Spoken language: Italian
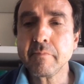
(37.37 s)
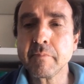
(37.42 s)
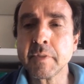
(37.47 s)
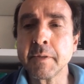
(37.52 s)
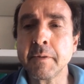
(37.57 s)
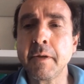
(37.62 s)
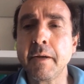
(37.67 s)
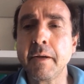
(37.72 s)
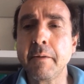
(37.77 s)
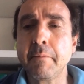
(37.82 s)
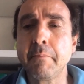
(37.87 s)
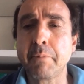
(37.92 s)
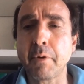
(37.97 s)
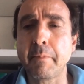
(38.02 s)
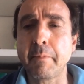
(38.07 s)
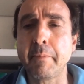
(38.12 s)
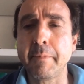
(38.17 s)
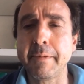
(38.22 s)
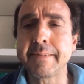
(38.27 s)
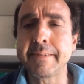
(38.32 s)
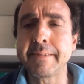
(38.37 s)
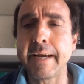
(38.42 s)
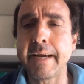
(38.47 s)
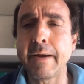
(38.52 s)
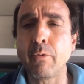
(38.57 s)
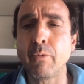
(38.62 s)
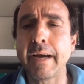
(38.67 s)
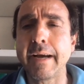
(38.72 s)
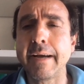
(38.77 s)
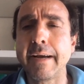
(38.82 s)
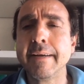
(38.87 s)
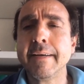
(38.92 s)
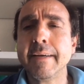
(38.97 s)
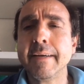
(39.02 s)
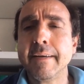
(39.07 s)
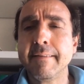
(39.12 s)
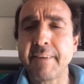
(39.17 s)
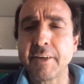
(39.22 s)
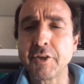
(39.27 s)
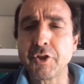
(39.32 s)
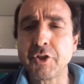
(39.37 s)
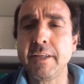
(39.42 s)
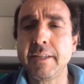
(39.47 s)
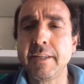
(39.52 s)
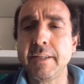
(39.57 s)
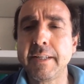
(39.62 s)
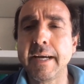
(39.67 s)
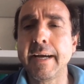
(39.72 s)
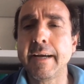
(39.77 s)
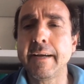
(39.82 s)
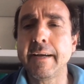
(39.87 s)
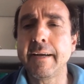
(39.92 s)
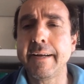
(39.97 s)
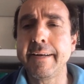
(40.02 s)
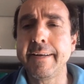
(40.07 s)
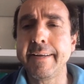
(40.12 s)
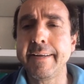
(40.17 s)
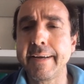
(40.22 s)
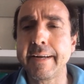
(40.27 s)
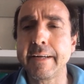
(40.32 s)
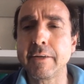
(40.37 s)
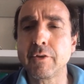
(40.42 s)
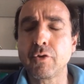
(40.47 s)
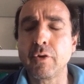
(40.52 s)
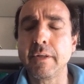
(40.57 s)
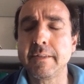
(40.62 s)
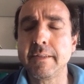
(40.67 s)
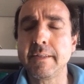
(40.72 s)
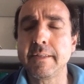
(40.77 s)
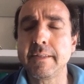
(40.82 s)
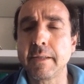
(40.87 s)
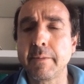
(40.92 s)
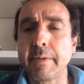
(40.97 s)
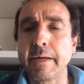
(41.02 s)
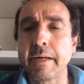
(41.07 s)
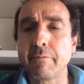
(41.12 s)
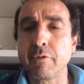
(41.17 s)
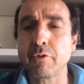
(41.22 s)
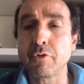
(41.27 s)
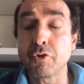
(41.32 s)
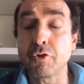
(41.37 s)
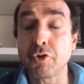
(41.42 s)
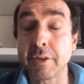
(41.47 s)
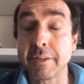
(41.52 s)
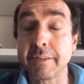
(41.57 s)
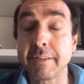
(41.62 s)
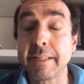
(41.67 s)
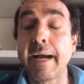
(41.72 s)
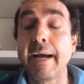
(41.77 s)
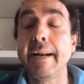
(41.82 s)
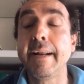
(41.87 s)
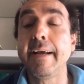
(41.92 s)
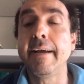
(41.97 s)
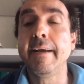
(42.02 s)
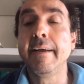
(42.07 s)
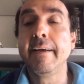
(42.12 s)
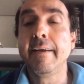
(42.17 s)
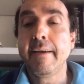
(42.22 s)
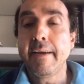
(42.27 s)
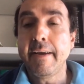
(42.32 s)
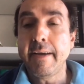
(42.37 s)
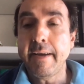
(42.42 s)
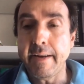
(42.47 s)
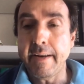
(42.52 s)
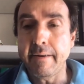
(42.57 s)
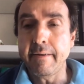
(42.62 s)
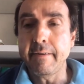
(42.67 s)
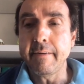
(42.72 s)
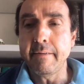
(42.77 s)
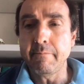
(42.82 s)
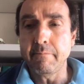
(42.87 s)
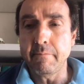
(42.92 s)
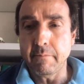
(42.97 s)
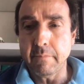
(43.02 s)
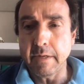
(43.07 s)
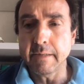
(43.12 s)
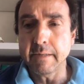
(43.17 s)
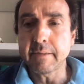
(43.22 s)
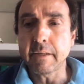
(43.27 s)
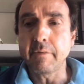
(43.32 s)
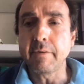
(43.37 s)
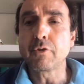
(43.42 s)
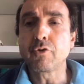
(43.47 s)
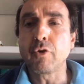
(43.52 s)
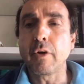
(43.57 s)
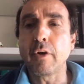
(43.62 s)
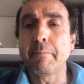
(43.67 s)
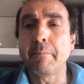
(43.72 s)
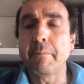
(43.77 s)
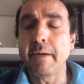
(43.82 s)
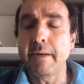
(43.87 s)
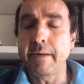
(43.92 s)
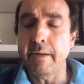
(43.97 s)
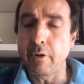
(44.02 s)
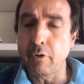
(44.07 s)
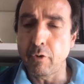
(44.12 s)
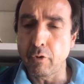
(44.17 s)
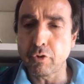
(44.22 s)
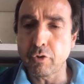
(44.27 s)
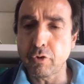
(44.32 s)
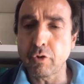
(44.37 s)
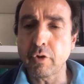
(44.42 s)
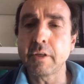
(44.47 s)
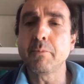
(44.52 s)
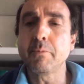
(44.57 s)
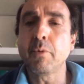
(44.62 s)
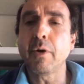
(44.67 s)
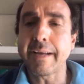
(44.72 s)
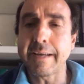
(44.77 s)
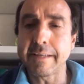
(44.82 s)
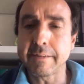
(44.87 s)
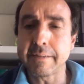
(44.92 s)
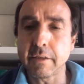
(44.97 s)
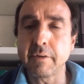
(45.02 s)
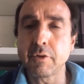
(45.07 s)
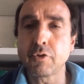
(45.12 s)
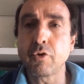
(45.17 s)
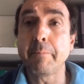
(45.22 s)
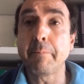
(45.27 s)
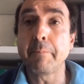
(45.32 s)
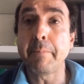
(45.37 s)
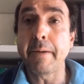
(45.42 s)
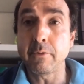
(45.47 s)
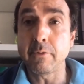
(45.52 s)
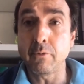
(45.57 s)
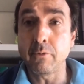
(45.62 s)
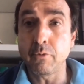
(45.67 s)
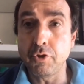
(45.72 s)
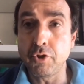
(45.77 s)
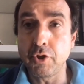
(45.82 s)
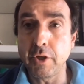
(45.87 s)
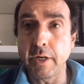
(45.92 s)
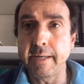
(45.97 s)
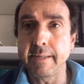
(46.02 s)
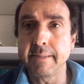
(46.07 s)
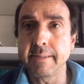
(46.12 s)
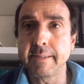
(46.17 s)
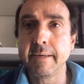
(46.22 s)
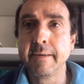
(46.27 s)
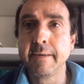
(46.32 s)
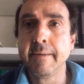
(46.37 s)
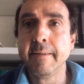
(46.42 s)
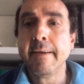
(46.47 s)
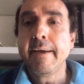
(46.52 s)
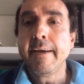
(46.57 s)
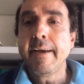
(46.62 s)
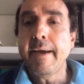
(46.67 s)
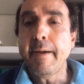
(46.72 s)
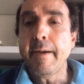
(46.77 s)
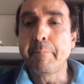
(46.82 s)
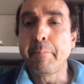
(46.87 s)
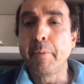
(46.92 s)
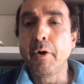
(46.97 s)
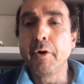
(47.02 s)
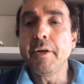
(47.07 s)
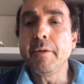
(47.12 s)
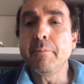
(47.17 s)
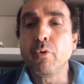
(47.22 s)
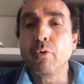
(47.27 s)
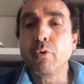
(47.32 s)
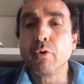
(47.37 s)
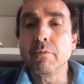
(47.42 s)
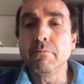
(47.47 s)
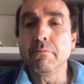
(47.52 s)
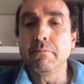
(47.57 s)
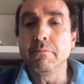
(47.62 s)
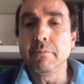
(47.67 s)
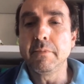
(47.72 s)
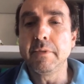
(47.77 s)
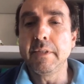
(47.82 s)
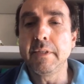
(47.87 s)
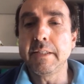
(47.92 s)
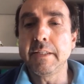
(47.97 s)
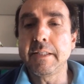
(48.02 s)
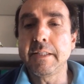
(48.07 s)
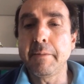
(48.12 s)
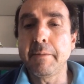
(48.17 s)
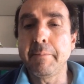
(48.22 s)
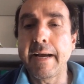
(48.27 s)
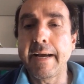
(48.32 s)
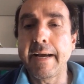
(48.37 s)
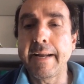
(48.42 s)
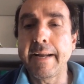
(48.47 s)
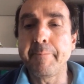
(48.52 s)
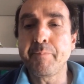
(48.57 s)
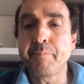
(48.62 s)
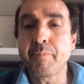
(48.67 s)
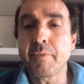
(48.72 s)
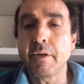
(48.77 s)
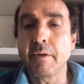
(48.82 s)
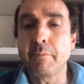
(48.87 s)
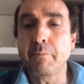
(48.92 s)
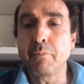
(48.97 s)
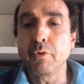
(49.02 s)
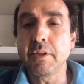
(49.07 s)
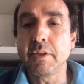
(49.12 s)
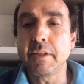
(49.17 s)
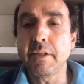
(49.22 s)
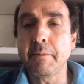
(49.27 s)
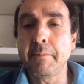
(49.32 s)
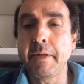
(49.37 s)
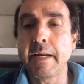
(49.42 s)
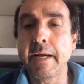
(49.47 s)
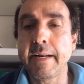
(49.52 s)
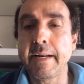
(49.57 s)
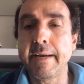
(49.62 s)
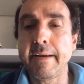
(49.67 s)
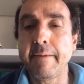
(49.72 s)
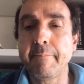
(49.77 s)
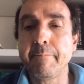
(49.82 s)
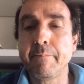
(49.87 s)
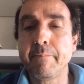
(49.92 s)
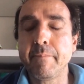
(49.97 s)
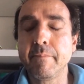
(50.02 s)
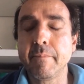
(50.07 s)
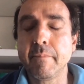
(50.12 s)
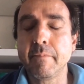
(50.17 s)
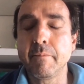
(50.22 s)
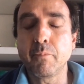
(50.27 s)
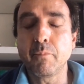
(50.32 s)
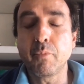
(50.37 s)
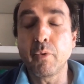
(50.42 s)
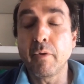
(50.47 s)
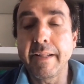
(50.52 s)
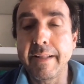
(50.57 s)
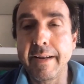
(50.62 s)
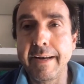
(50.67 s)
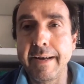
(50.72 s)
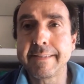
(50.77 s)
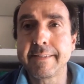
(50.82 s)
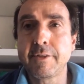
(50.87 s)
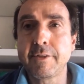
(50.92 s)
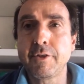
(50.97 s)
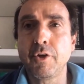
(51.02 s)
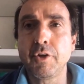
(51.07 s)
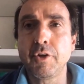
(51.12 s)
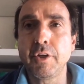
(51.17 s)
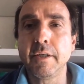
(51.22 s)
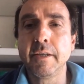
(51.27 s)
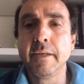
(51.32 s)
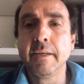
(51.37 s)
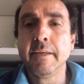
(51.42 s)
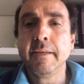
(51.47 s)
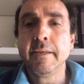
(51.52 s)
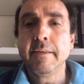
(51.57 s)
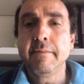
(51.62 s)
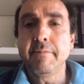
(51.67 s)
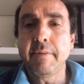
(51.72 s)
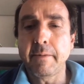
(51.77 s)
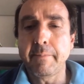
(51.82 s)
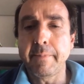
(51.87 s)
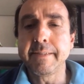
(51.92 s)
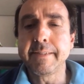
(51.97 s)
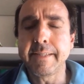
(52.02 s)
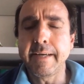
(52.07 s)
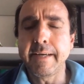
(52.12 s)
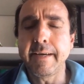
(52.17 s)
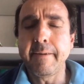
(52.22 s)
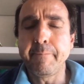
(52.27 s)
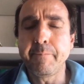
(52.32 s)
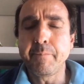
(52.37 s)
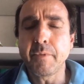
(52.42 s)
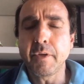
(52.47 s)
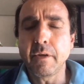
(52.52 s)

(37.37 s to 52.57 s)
eh, probabilmente ha una facilità all'ingresso nel sistema nervoso centrale, eh, la, nel nostro organismo anche attraverso l'apparato digerente e poi può determinare, eh, può, determinare mh, può, avere delle azioni veramente ehm,